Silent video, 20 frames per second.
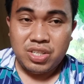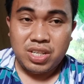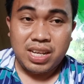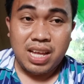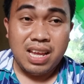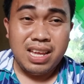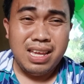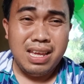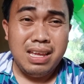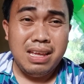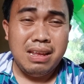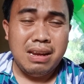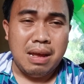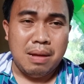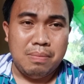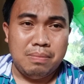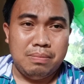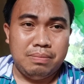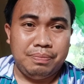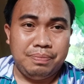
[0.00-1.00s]
Tsaka ang
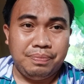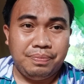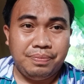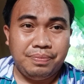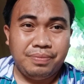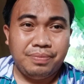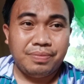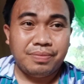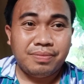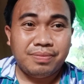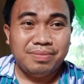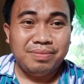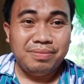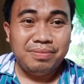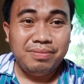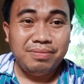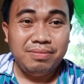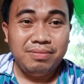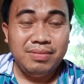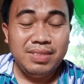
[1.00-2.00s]
hirap.
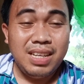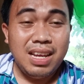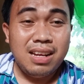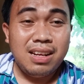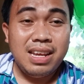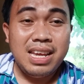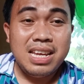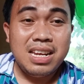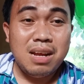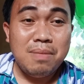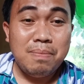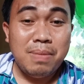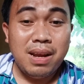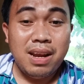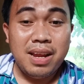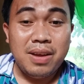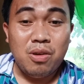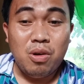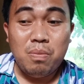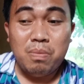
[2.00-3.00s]
Ang hirap
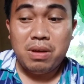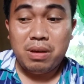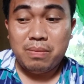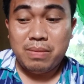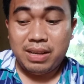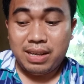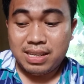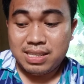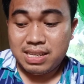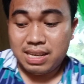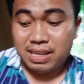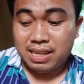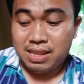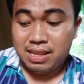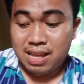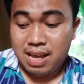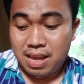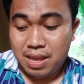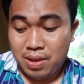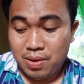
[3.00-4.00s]
pala no pag
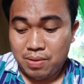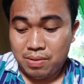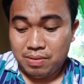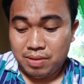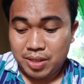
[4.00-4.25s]
magkasakit tayo.